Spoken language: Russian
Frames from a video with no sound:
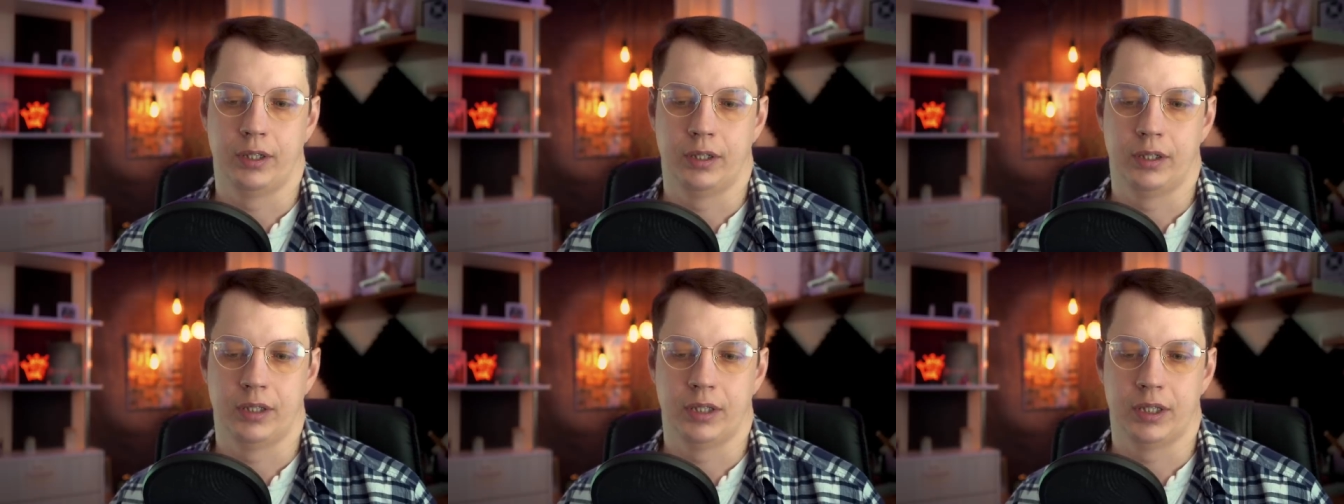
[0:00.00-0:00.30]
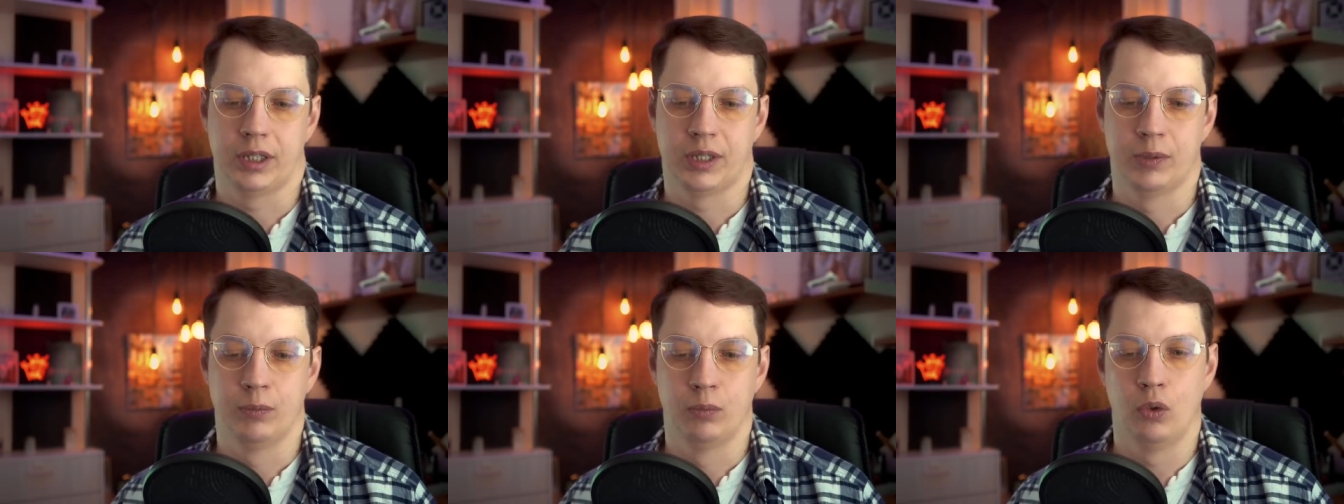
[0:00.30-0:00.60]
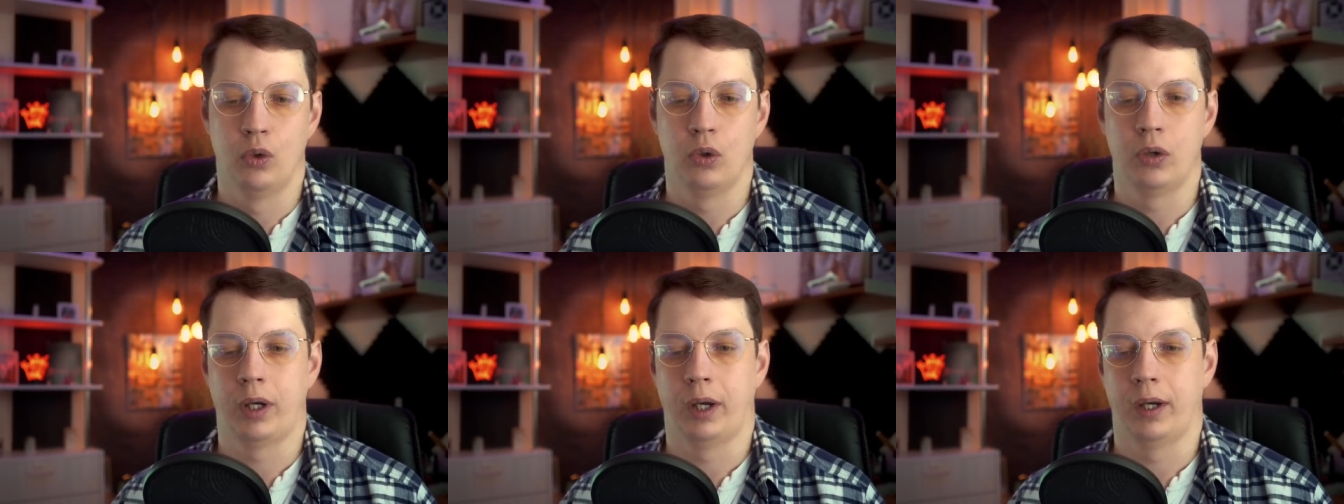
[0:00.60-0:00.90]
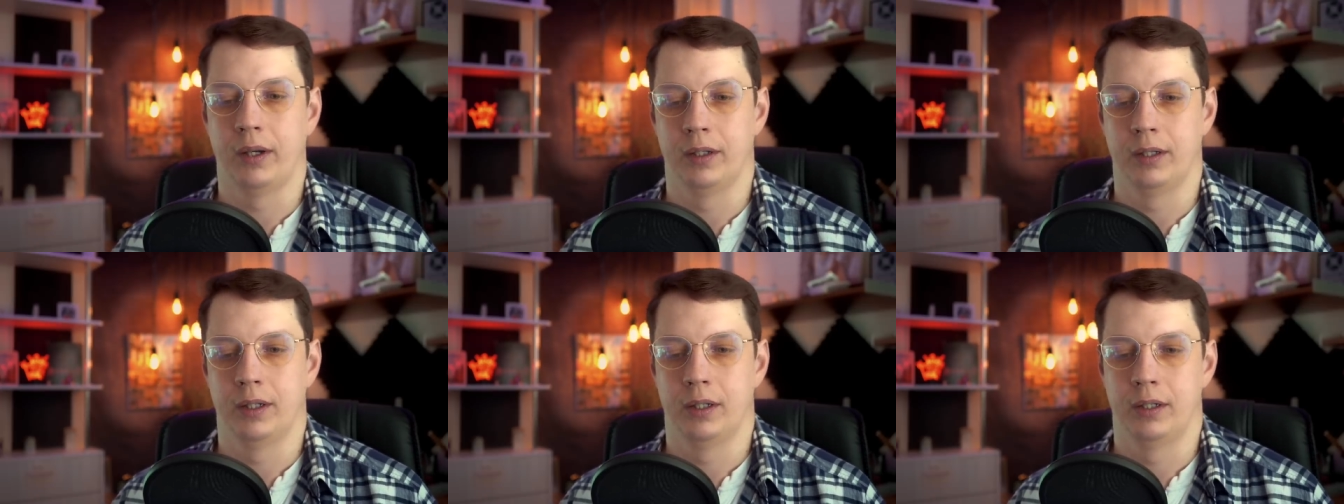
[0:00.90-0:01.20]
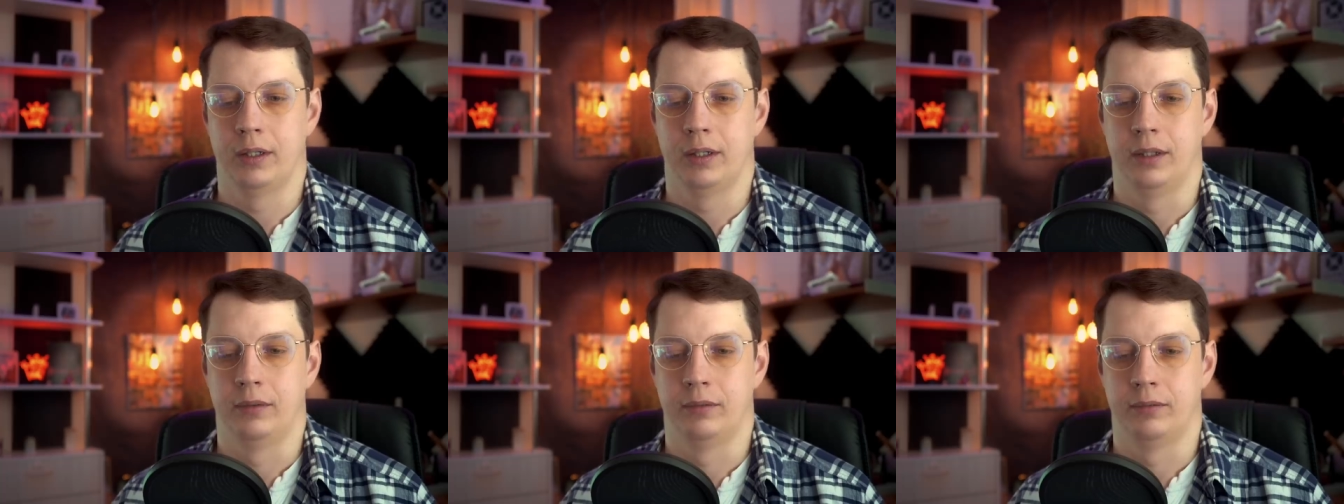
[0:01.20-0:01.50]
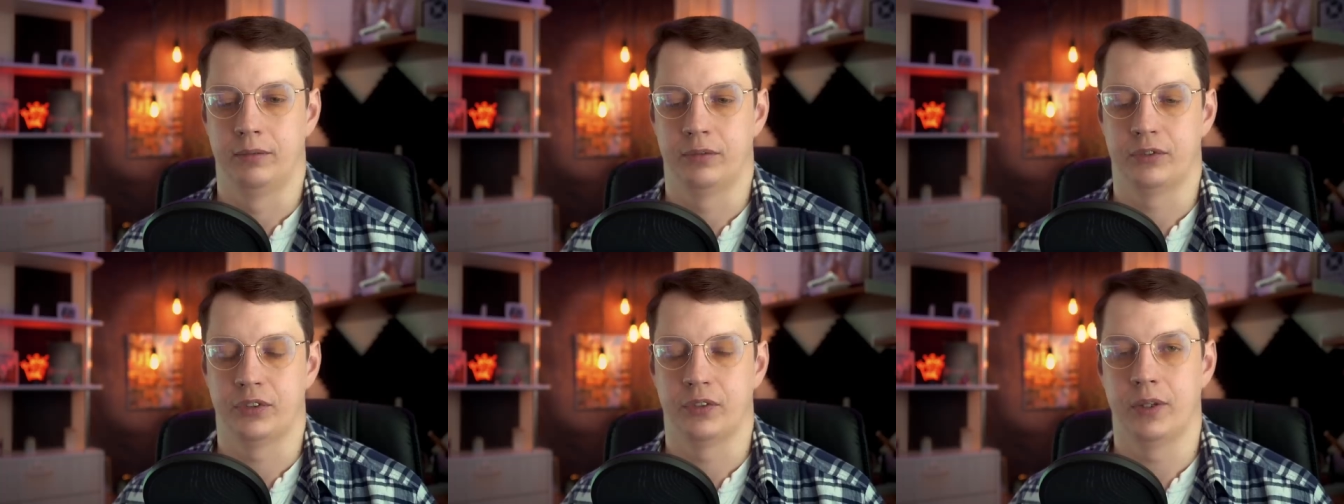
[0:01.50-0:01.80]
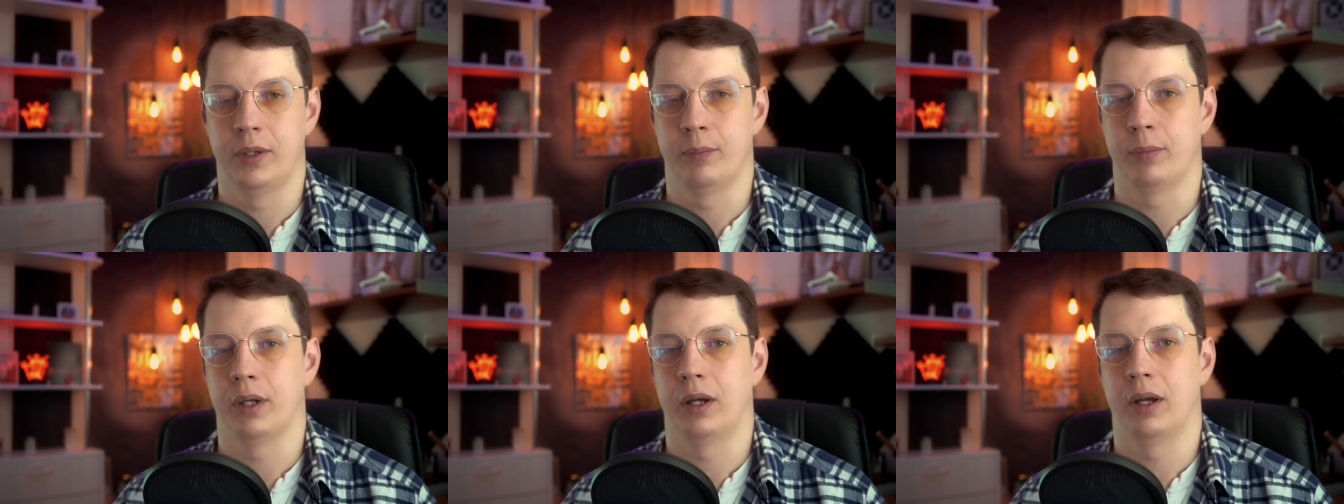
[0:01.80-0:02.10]
смог а, в
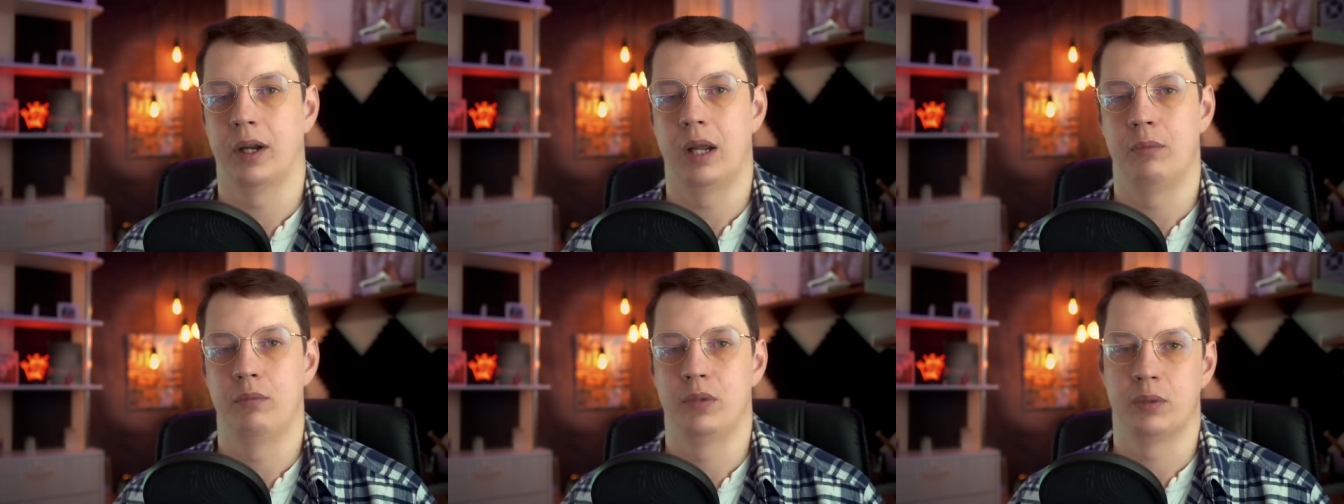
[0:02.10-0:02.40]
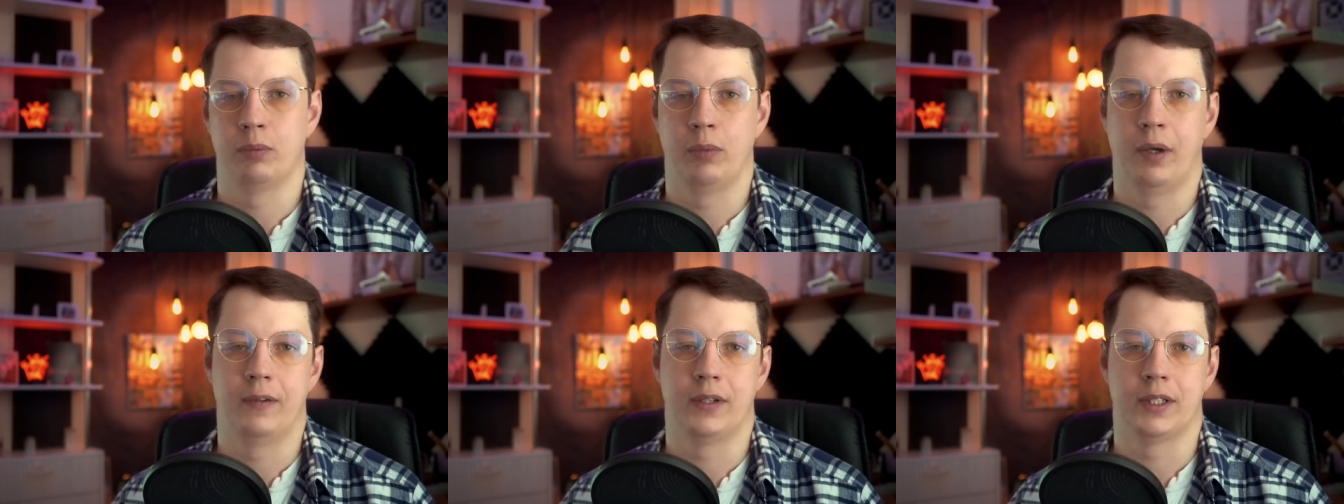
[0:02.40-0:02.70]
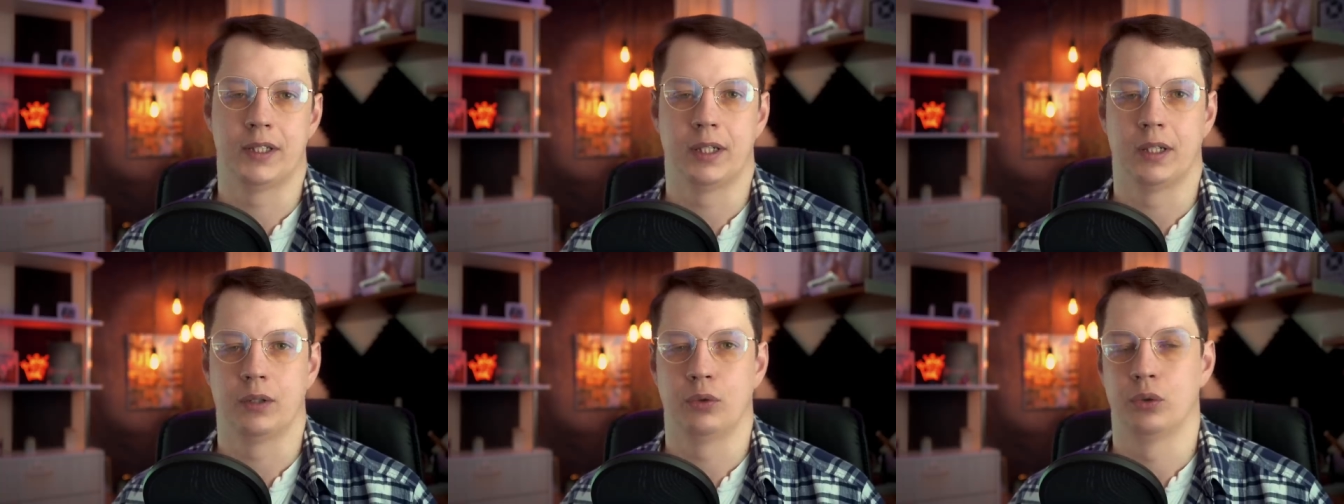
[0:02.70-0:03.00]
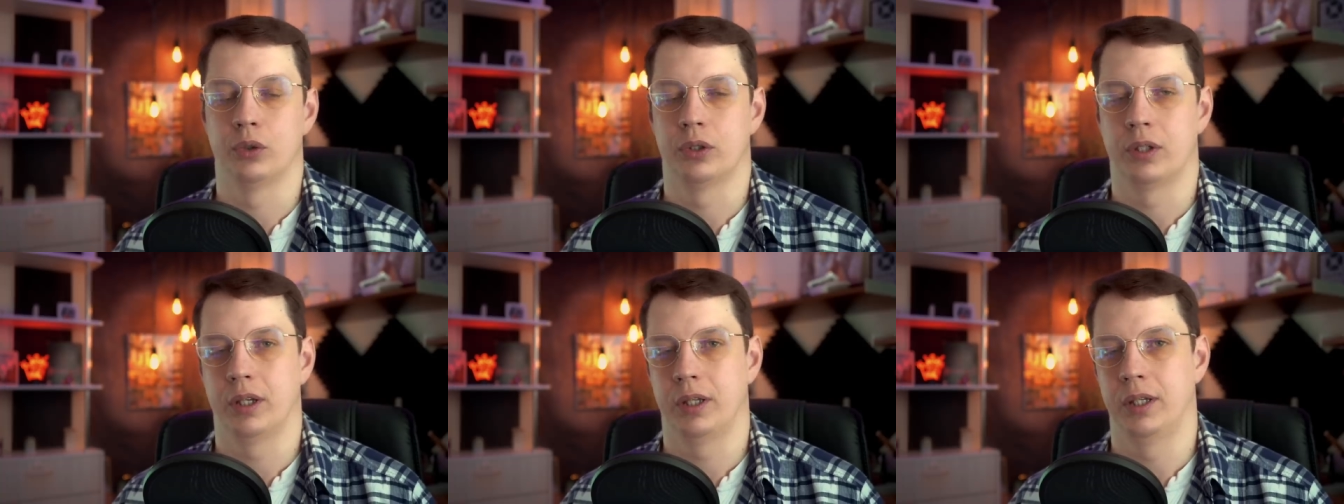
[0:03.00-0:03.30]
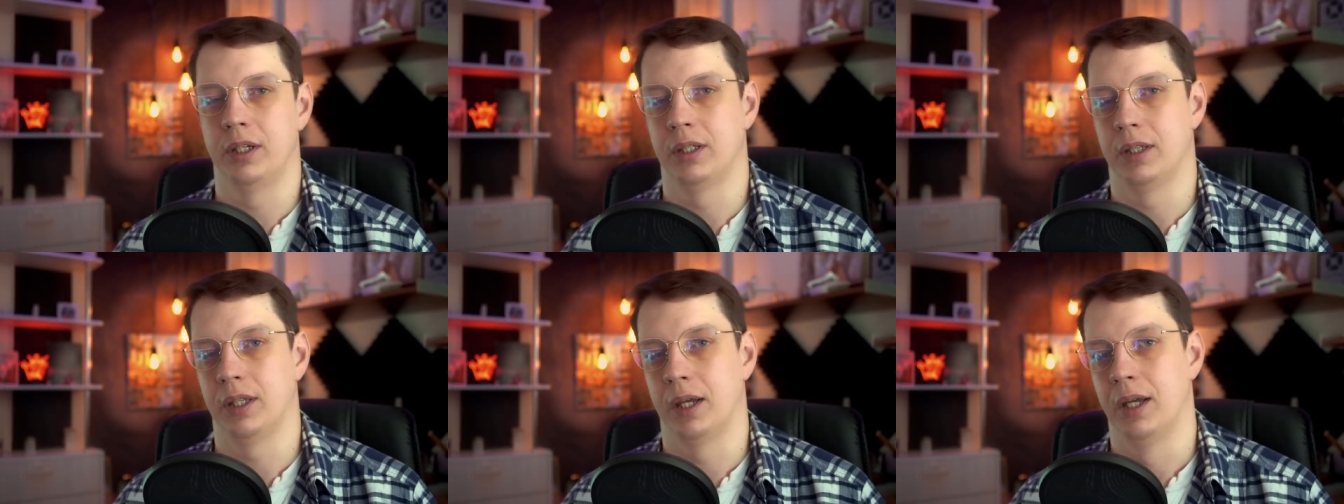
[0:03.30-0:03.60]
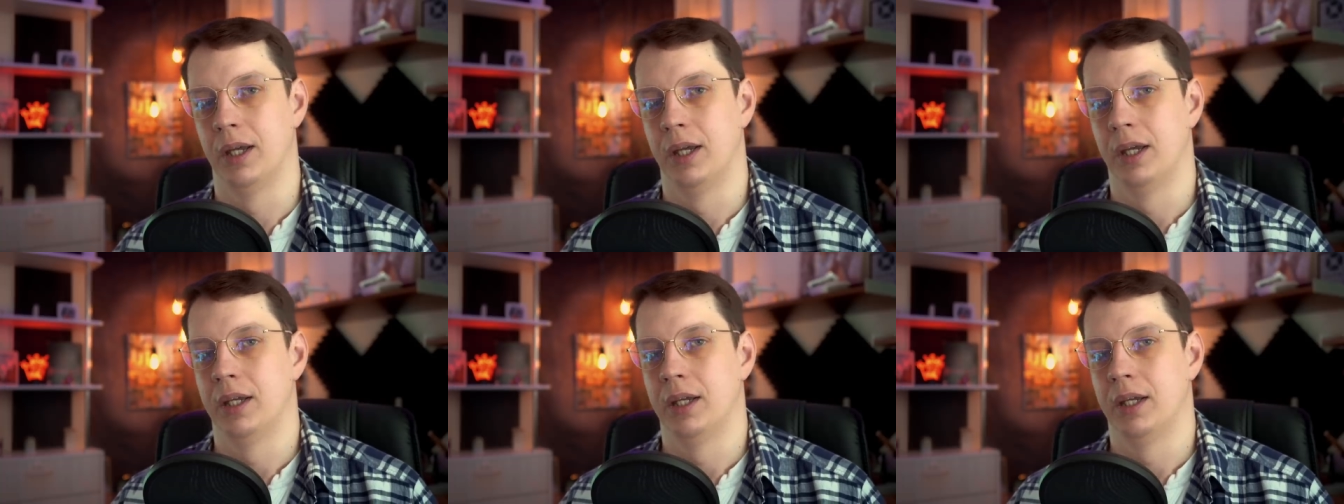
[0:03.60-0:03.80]
своей программе избавиться от каких-то